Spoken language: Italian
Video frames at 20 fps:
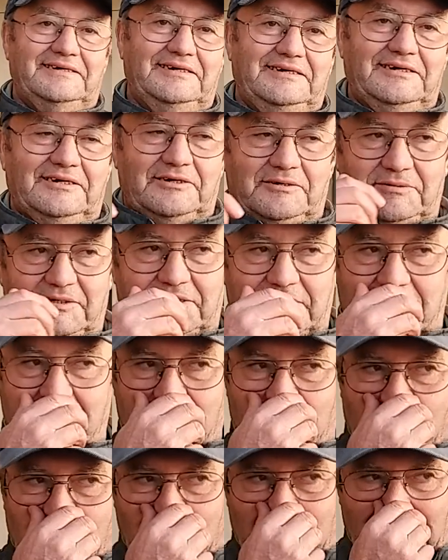Io mi
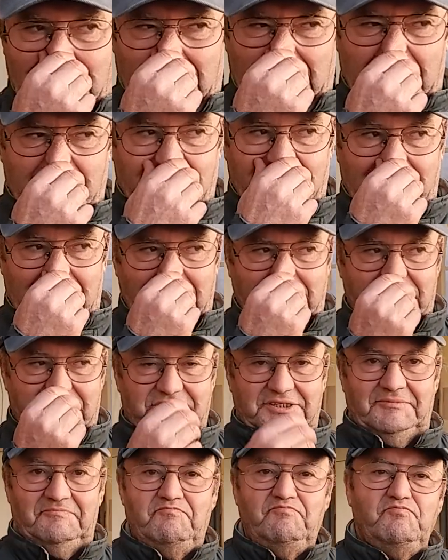chiamo Colomere
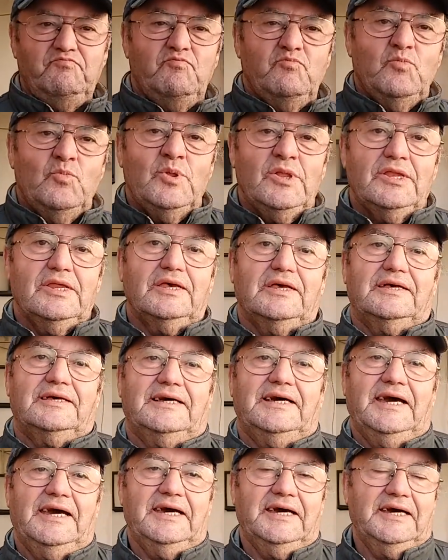Felici.
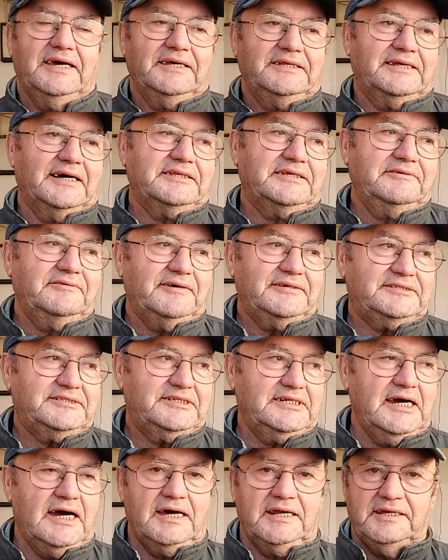è eh, da
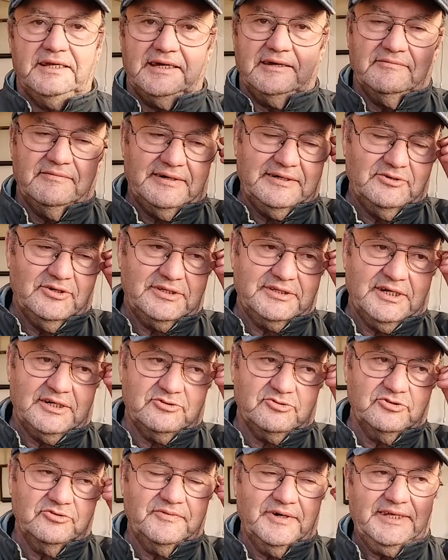diversi anni che vado a
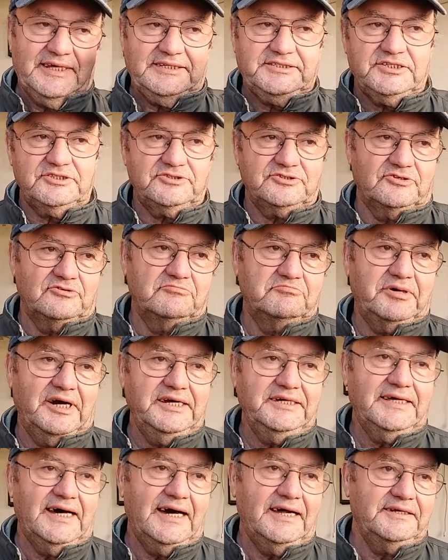Tartupo, adesso sono un
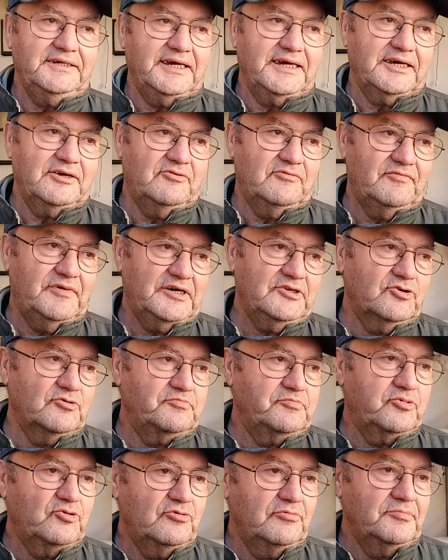paio d'anni che non
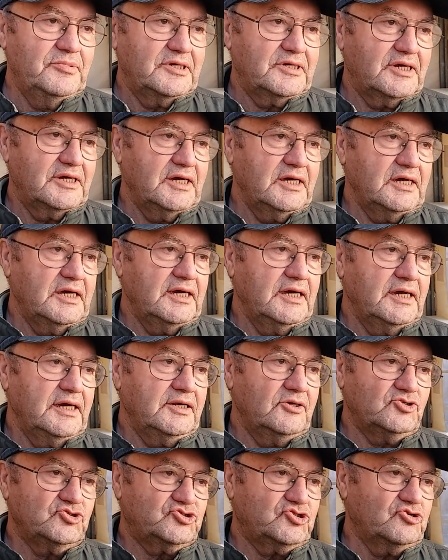vado più perché
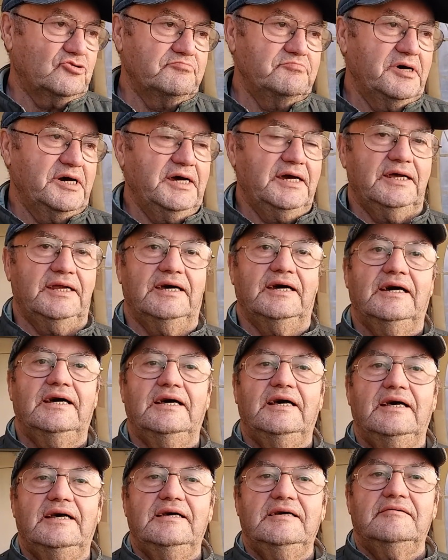non sto bene,
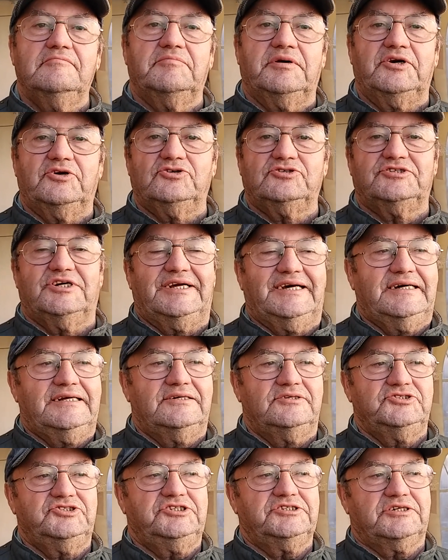però
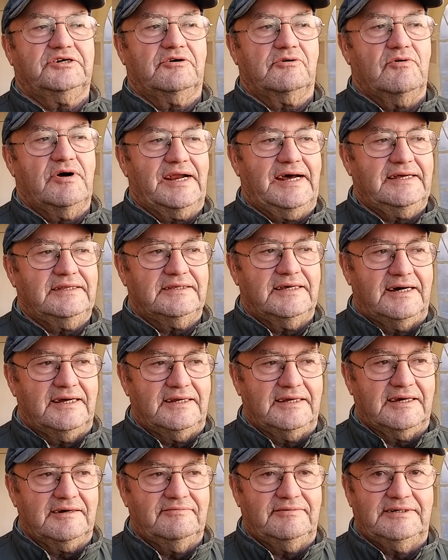saranno circa 40
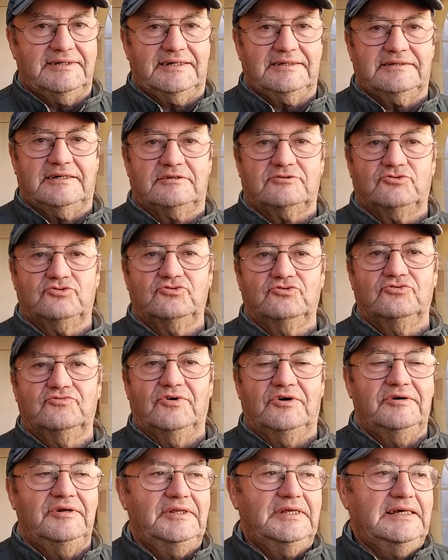anni che vado a
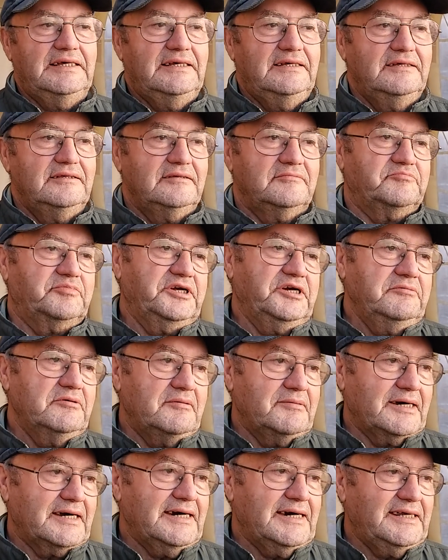Tartupo. Prima
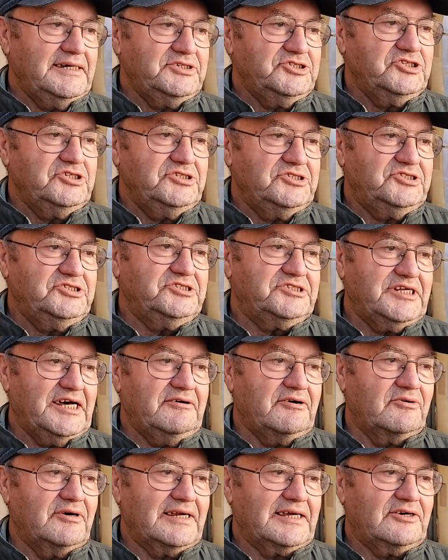magari ci, ci
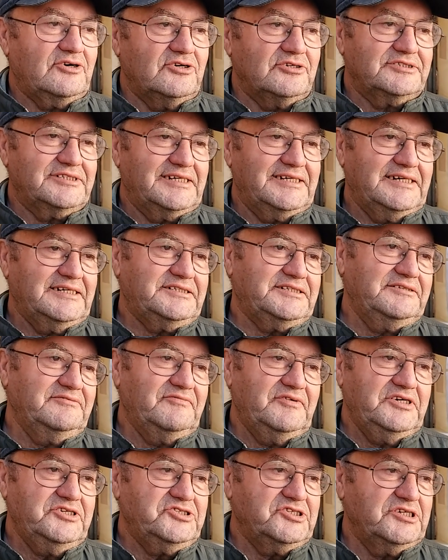stava qualcosa, adesso
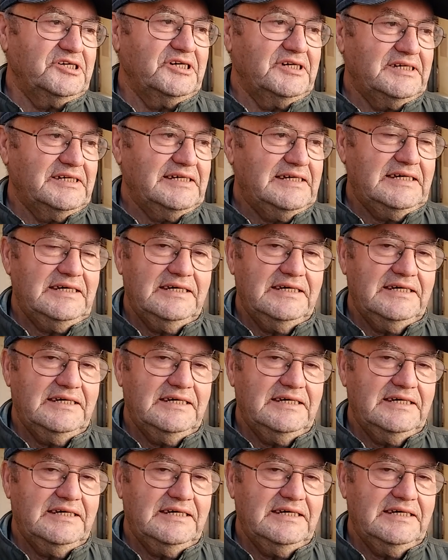invece